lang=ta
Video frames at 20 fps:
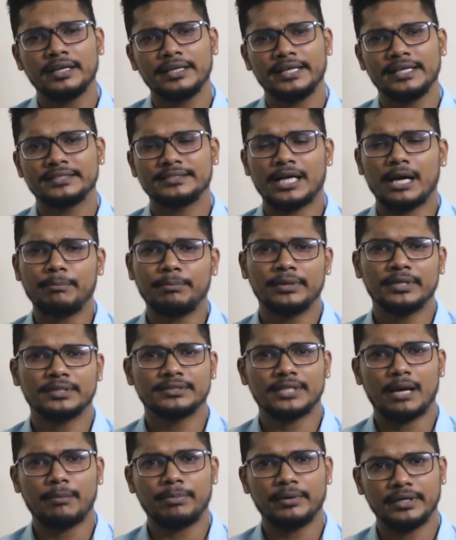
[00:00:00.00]
நீங்கள் சாப்பிட்ற
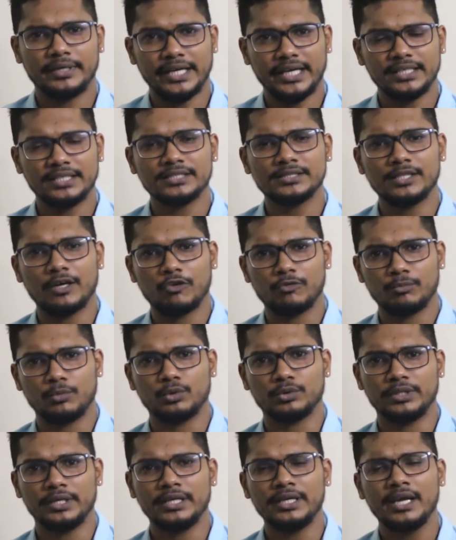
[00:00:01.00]
சாப்பாடு டைஜஸ்ட்
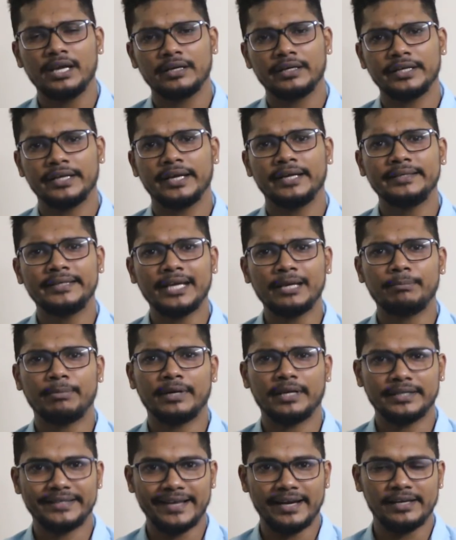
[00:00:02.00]
ஆகும்போது நீங்கள் இன்டேக்
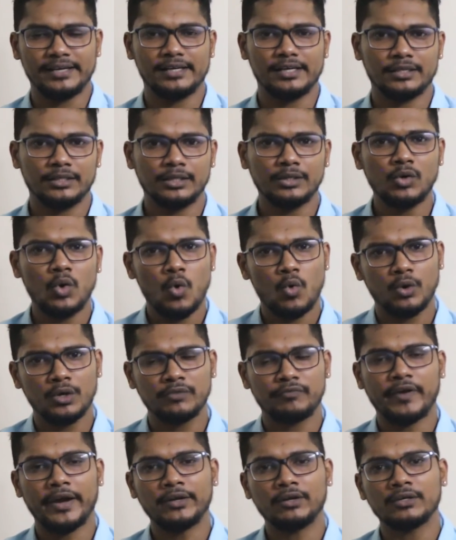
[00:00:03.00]
பண்ண கேலரிலேருந்து ஒரு
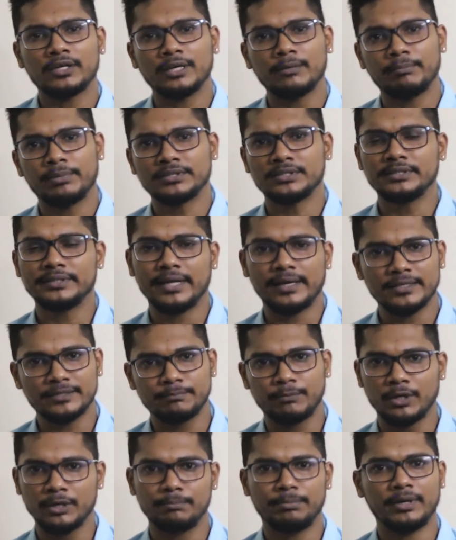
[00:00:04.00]
ஃபைவ் டு டென் பர்சன்ட் கேலரிஸ்
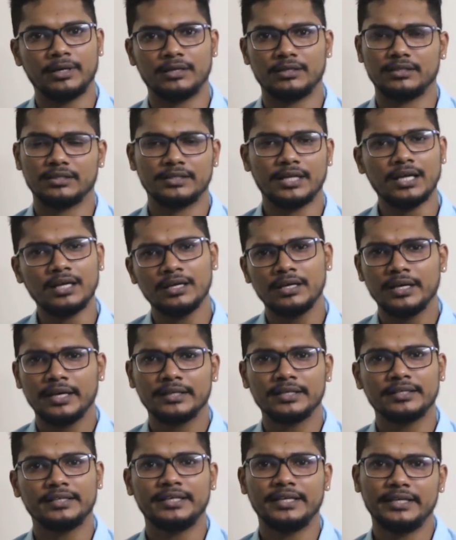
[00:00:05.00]
பர்ன் பண்ணுறதுக்கு தான்
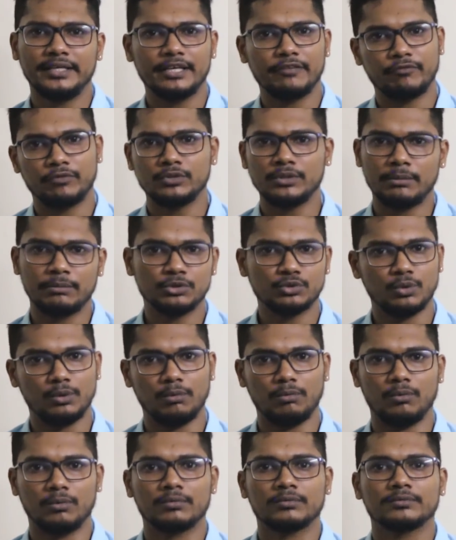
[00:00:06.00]
இந்த டிஎஃப்னு e நம்ம சொல்லுவோம்